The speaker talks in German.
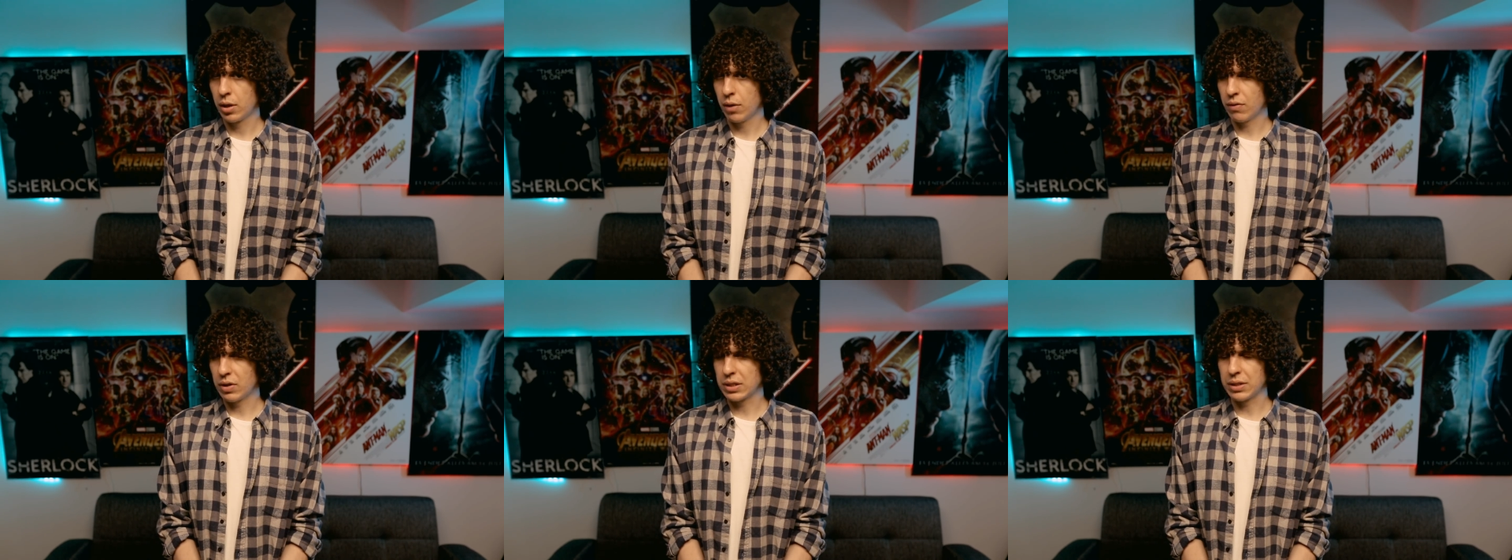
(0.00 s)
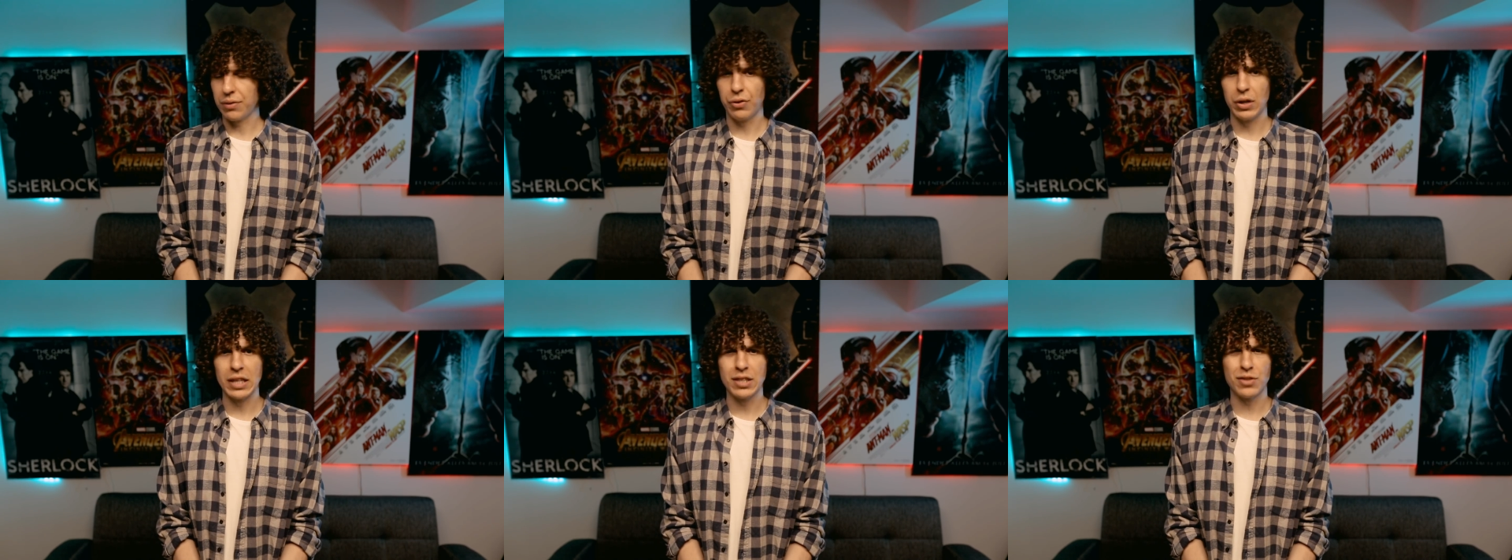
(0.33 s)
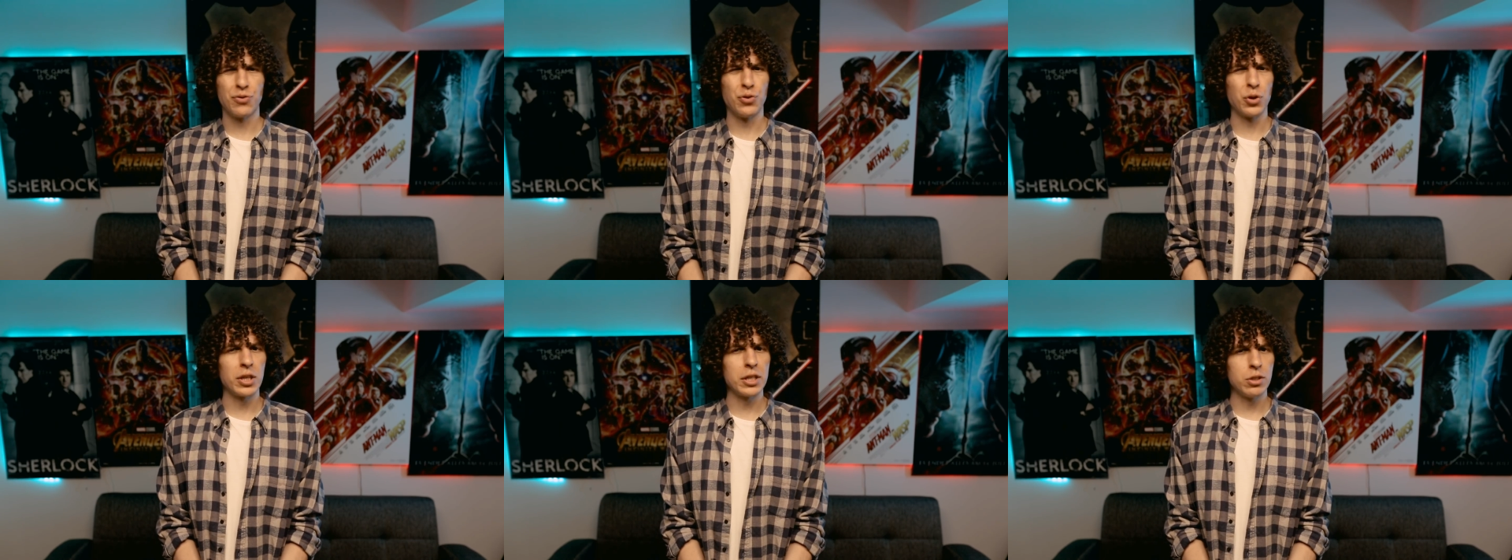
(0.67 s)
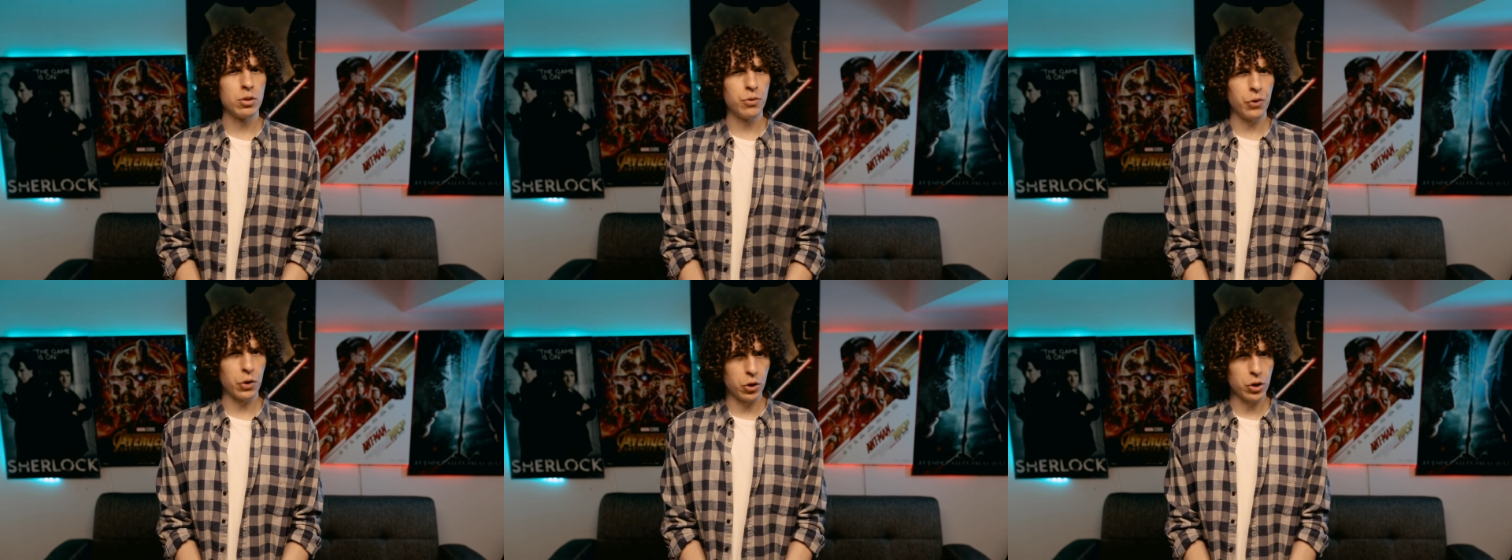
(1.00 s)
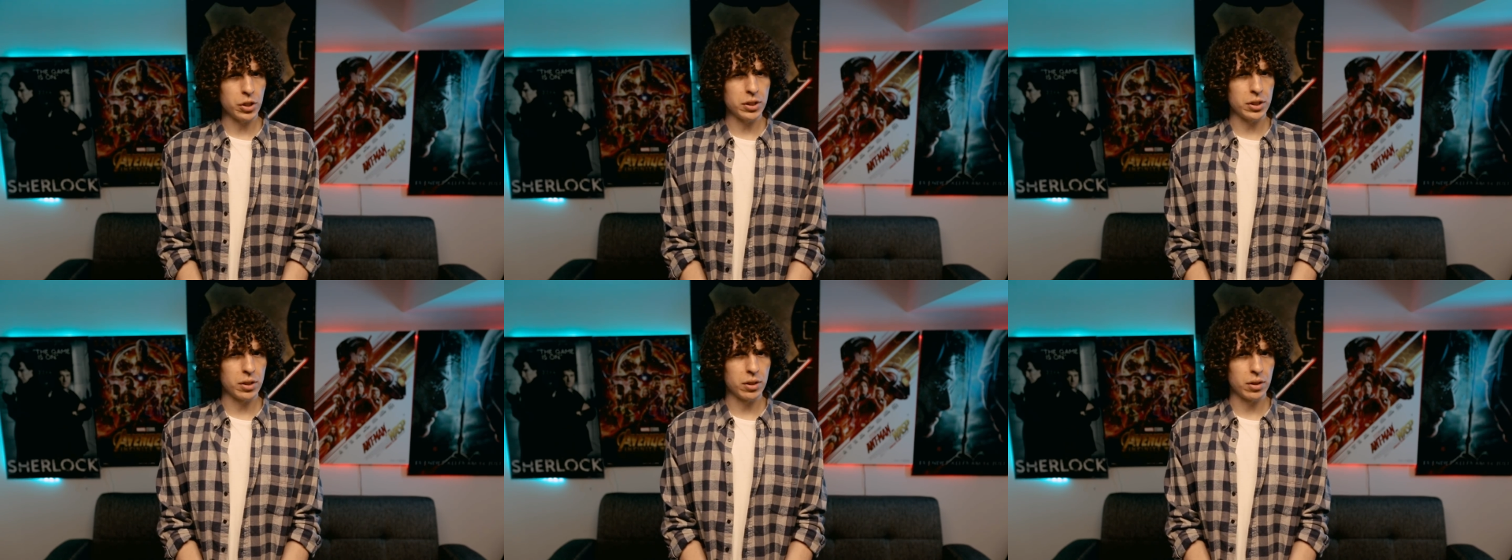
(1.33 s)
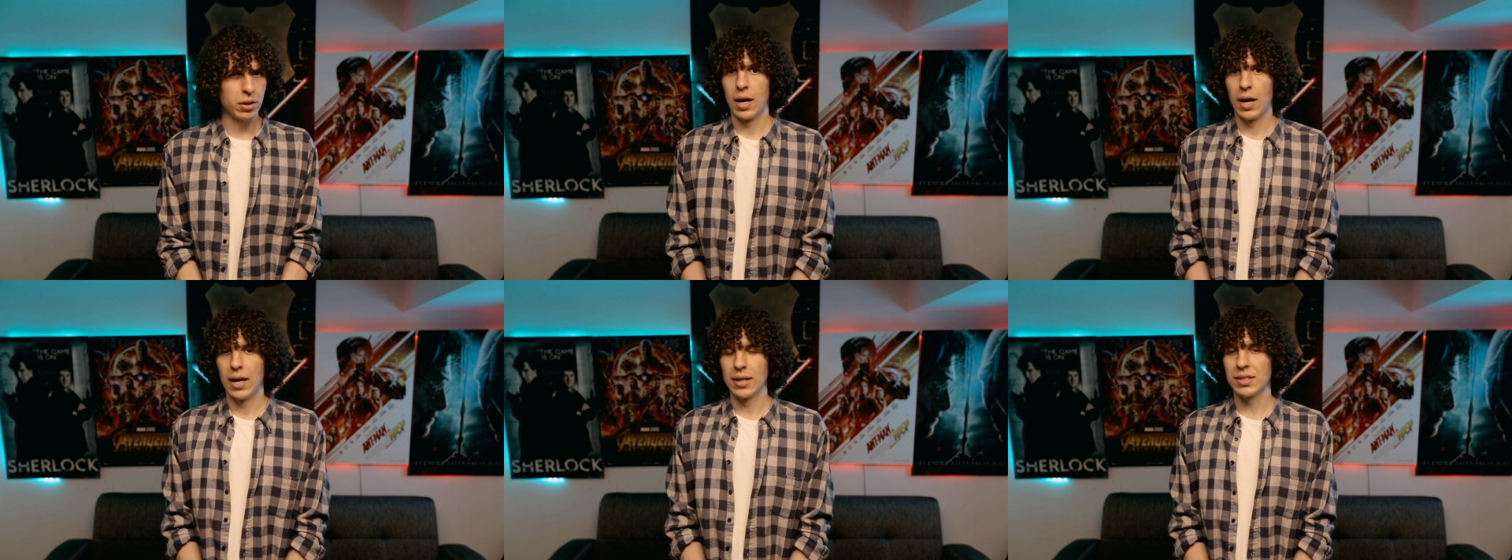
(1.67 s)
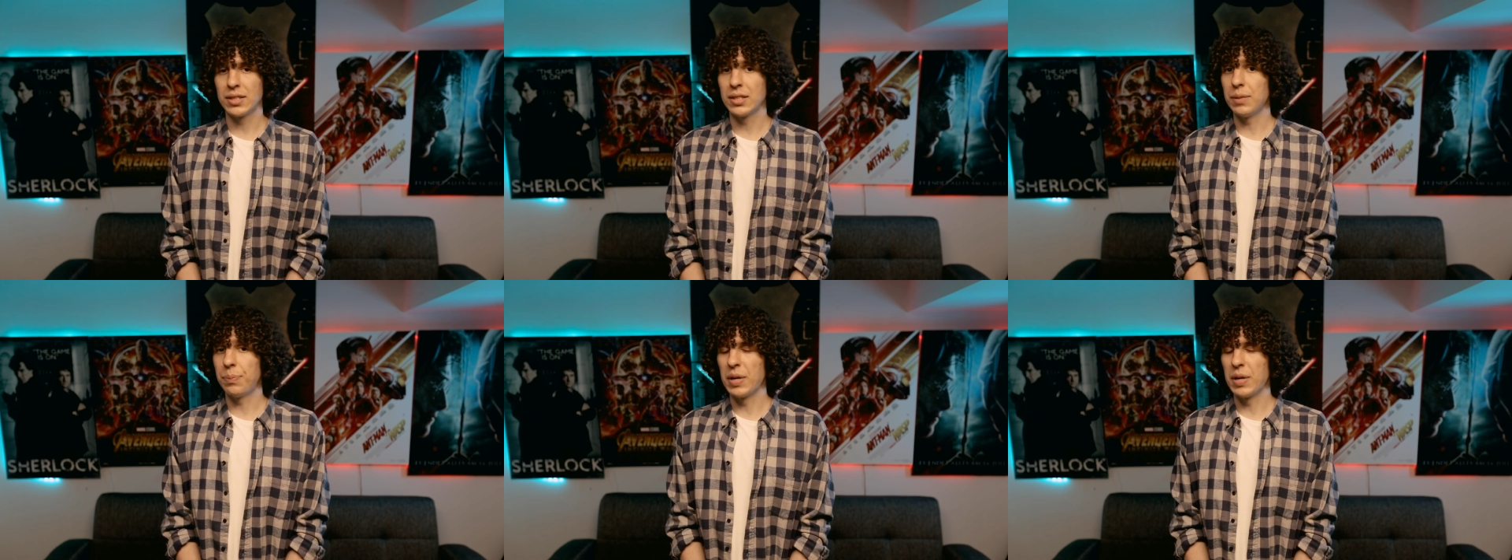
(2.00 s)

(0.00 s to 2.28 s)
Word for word: War sie vielleicht wirklich nur verrückt? Hat sie